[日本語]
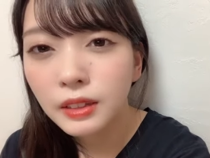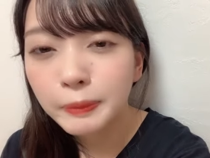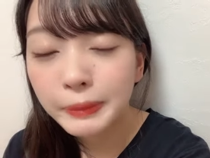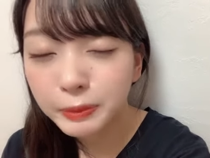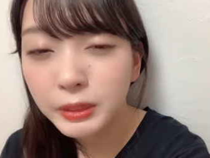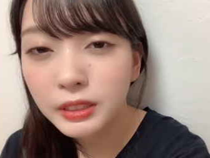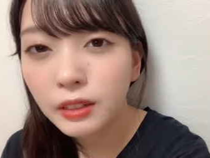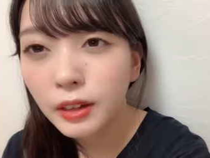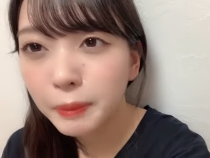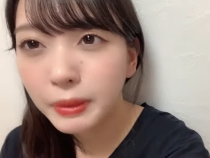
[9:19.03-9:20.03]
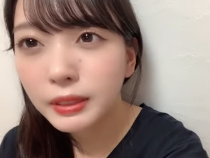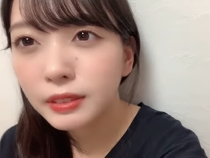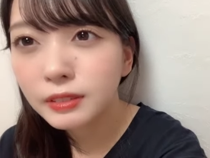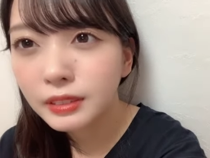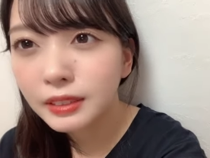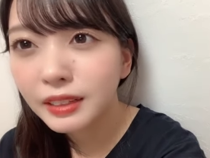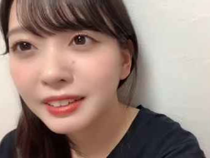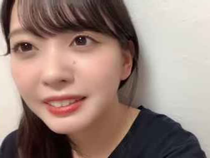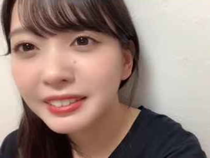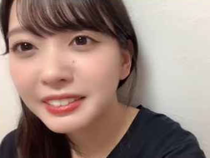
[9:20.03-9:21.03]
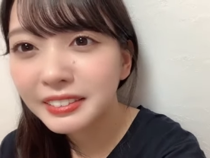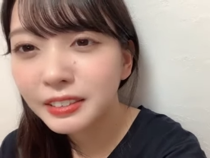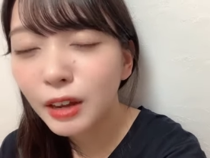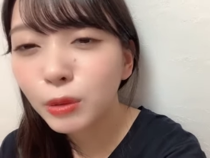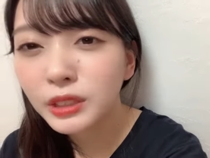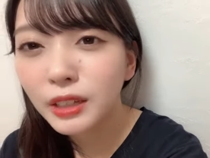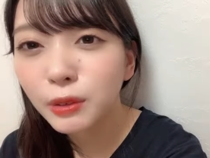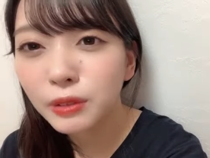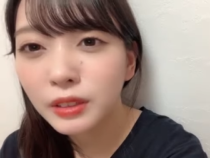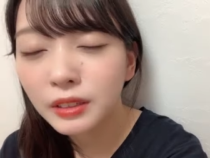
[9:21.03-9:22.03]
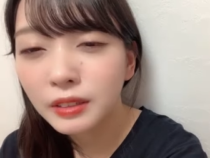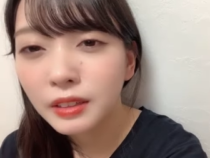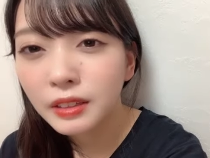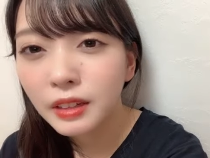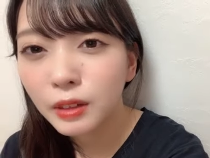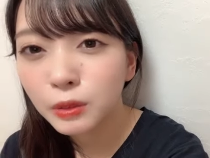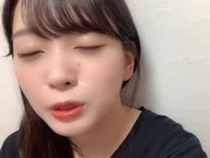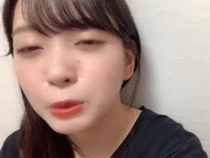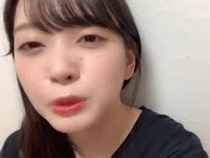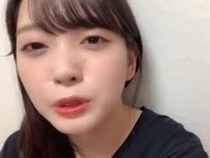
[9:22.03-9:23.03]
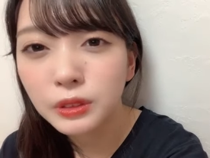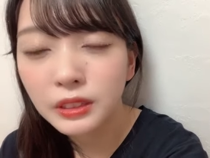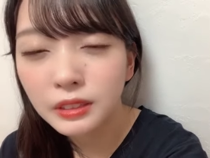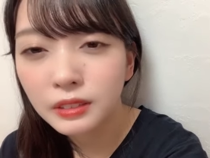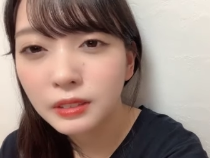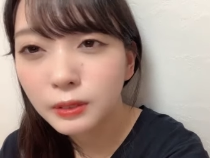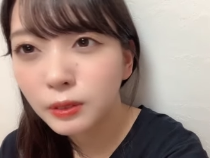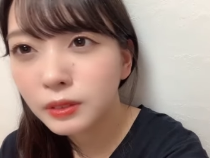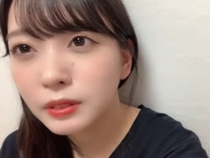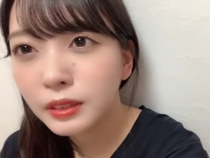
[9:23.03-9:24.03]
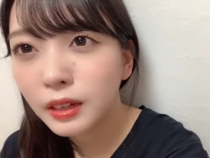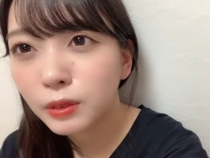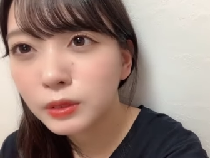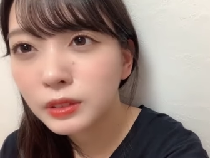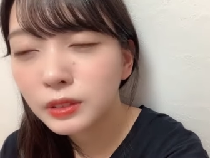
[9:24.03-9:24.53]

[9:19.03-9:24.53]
めちゃめちゃ早めに来てくれて過去最高にあのスムーズにあの